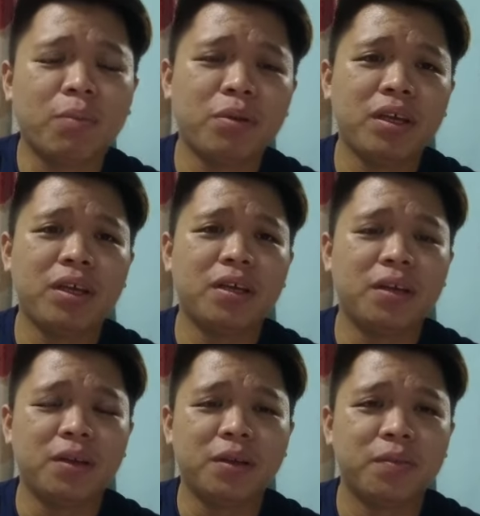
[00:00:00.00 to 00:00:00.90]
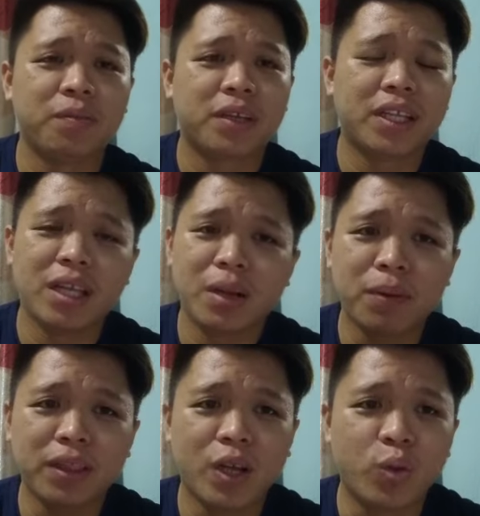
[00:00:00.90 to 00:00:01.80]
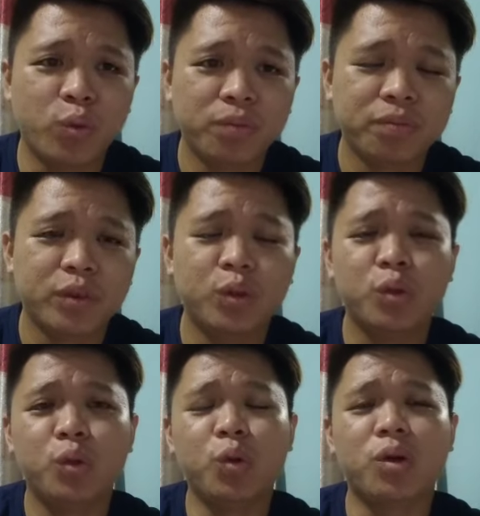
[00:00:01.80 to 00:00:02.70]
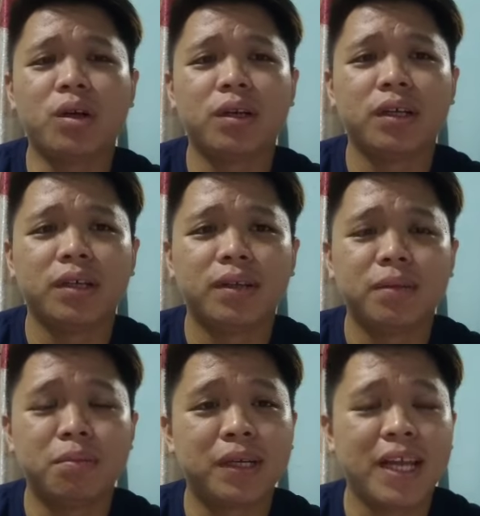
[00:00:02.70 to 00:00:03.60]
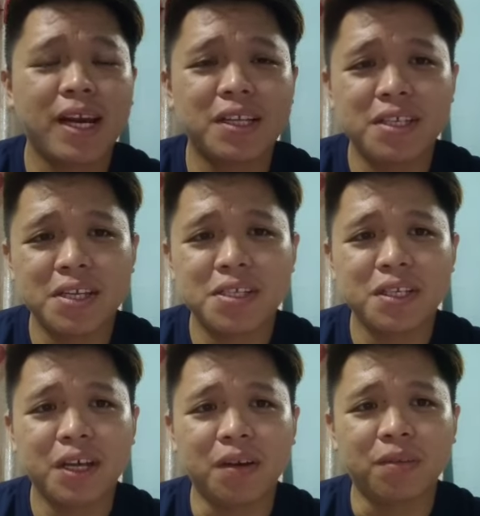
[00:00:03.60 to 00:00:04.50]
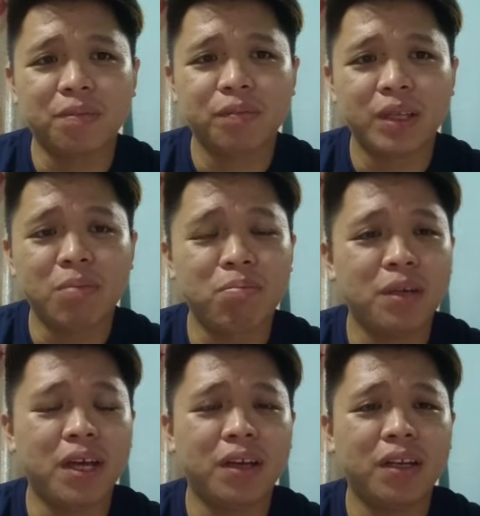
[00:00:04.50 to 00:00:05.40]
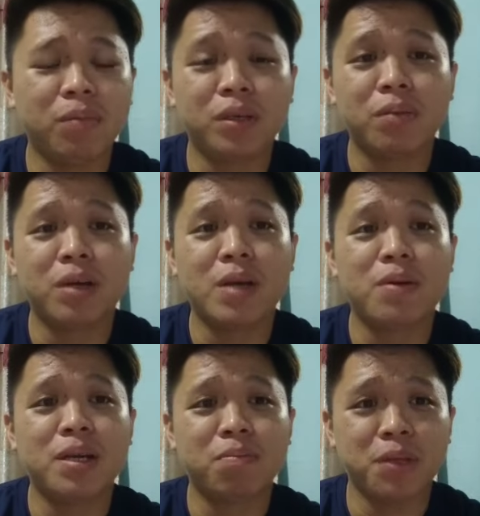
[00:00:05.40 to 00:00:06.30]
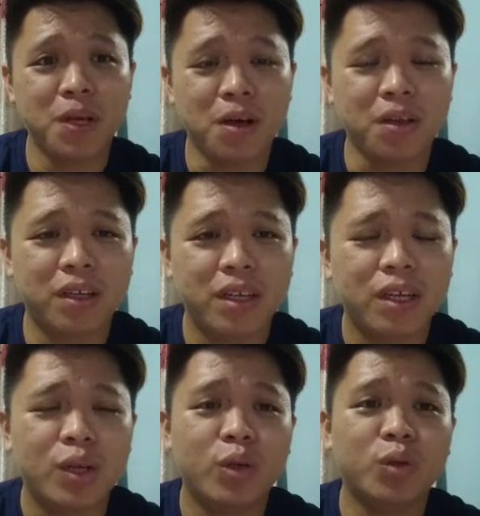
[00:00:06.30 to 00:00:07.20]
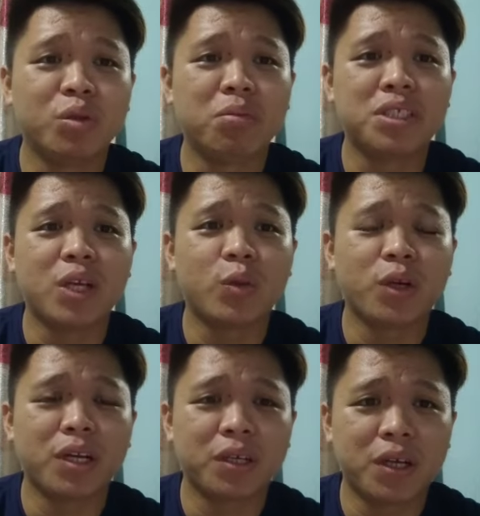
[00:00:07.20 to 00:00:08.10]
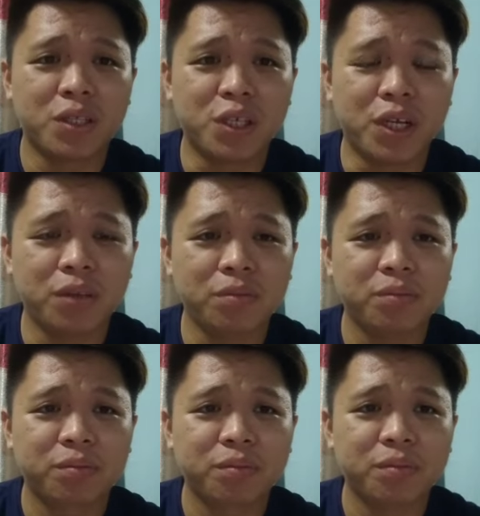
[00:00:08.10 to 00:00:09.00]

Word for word: Tapi kita dapat tahu untuk merealisasikan impian daripada mana-mana pihak untuk menjatuhkan kerajaan,